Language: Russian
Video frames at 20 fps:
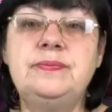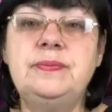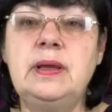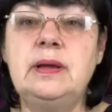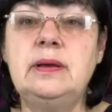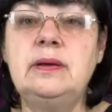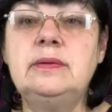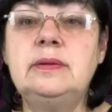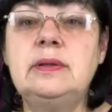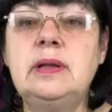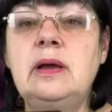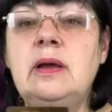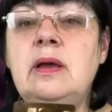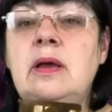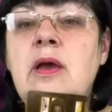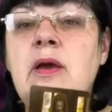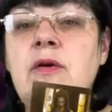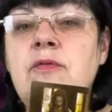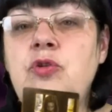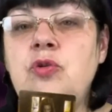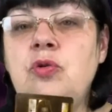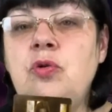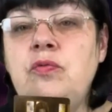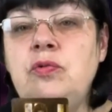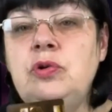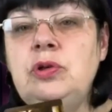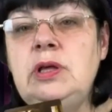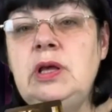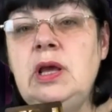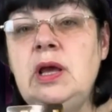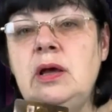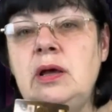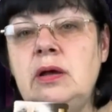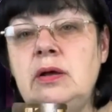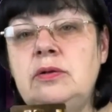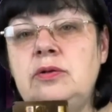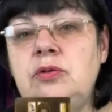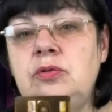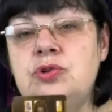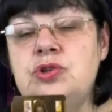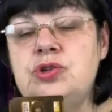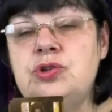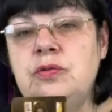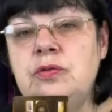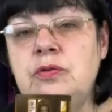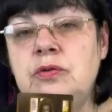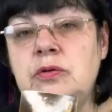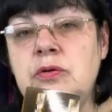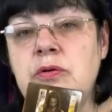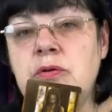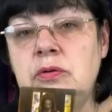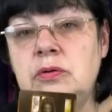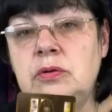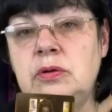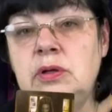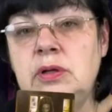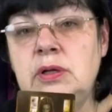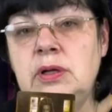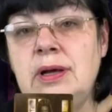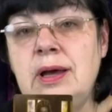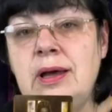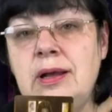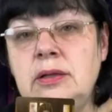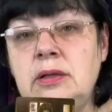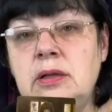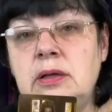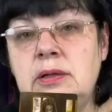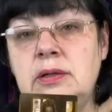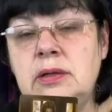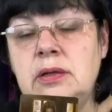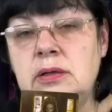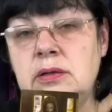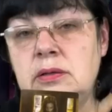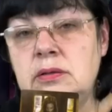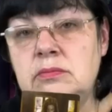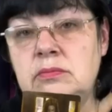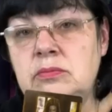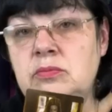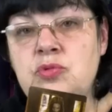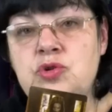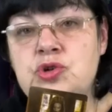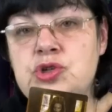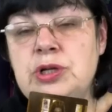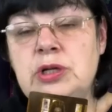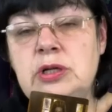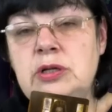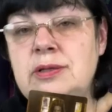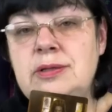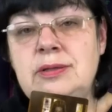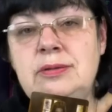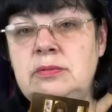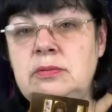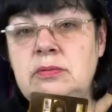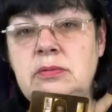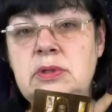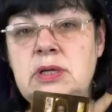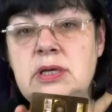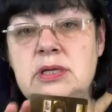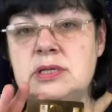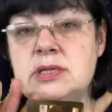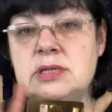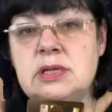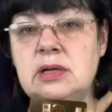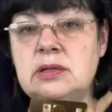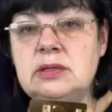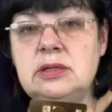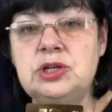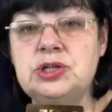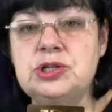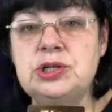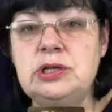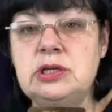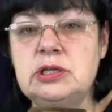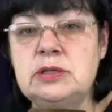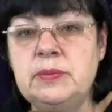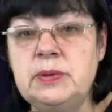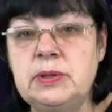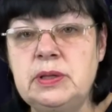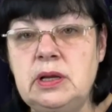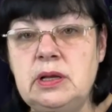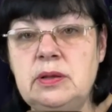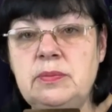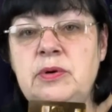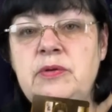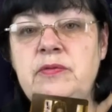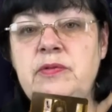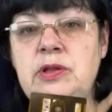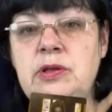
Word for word: да, да. Все вот я, то, что эта карта, она можно 10 раз даже не смотреть. Мы